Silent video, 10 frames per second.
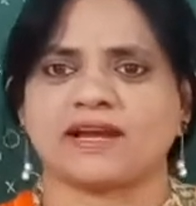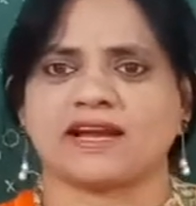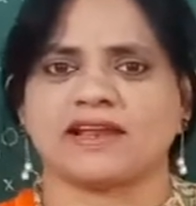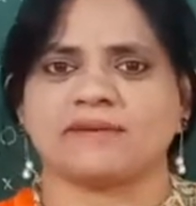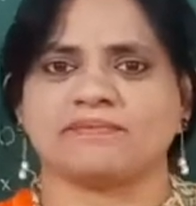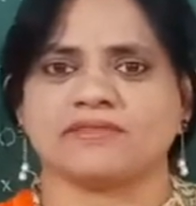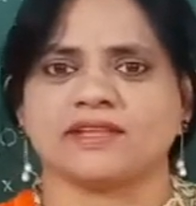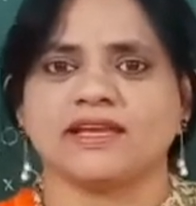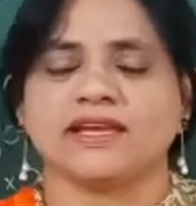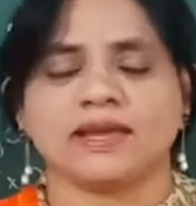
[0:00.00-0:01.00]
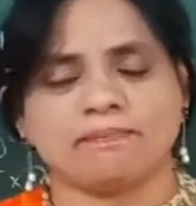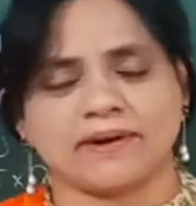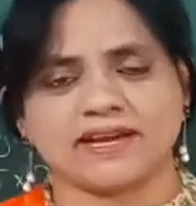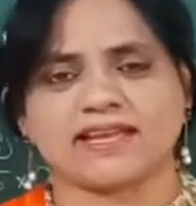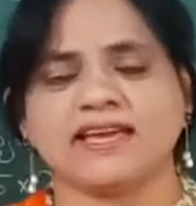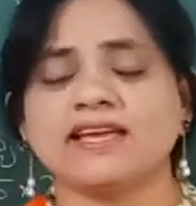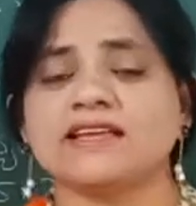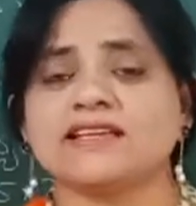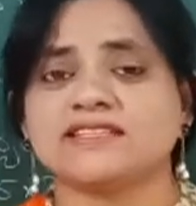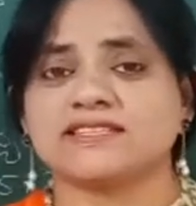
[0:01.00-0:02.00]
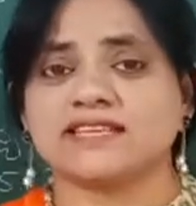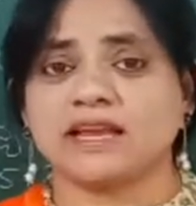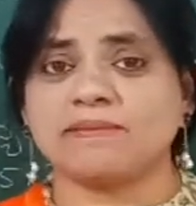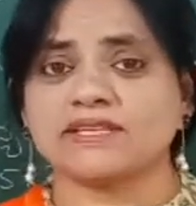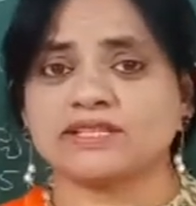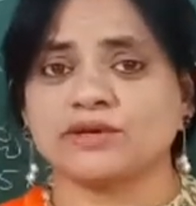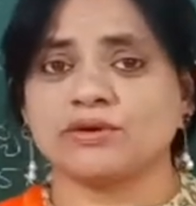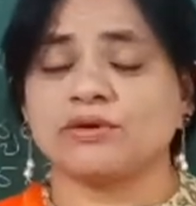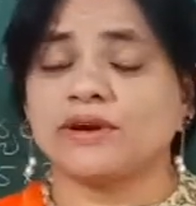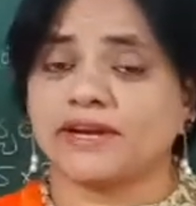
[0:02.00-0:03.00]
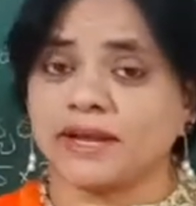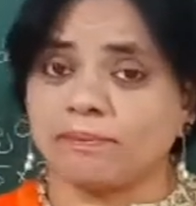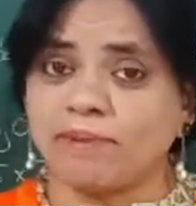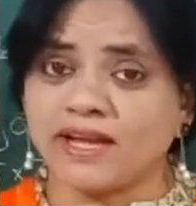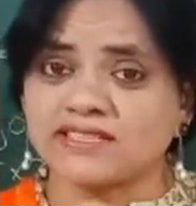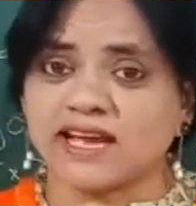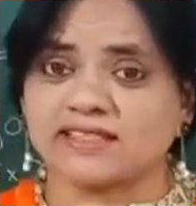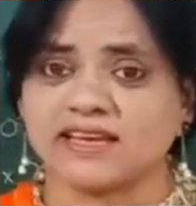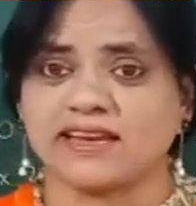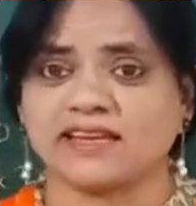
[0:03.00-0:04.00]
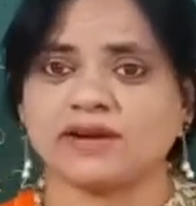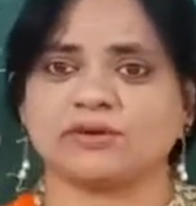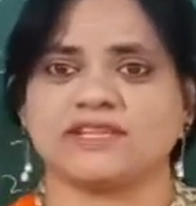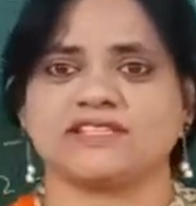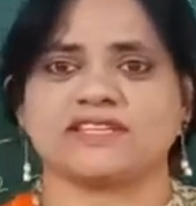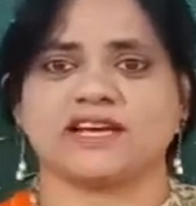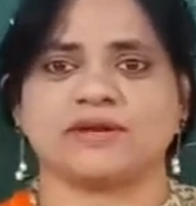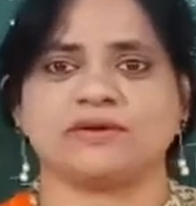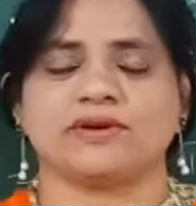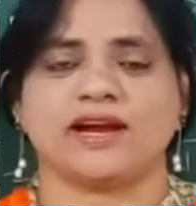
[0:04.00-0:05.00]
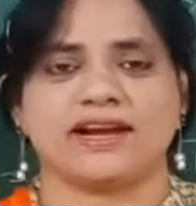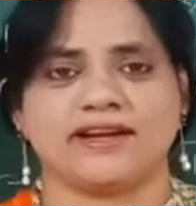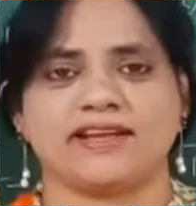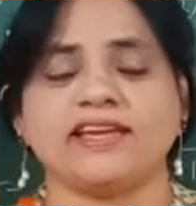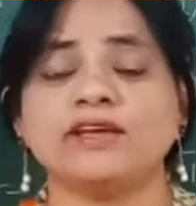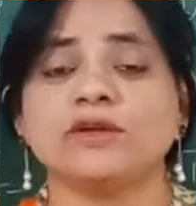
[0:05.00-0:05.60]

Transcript: ప్రకారం ఇప్పటికే సిలబస్ను డెబ్భై శాతానికి కుదించారు అంటే